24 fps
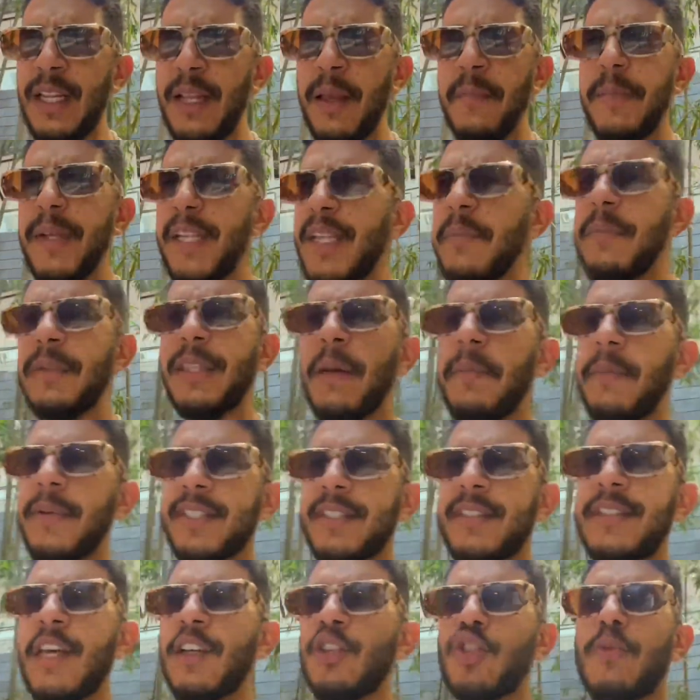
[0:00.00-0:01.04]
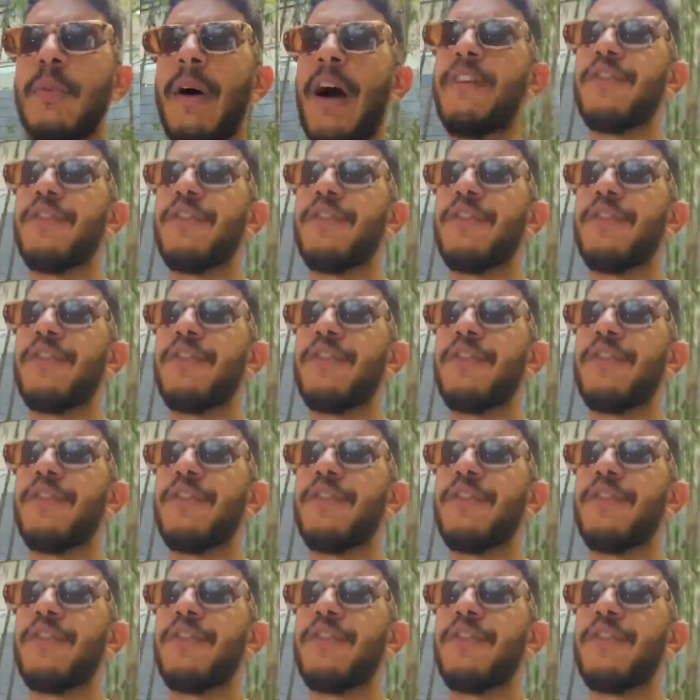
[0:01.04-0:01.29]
بغيت نبدا بزنس وما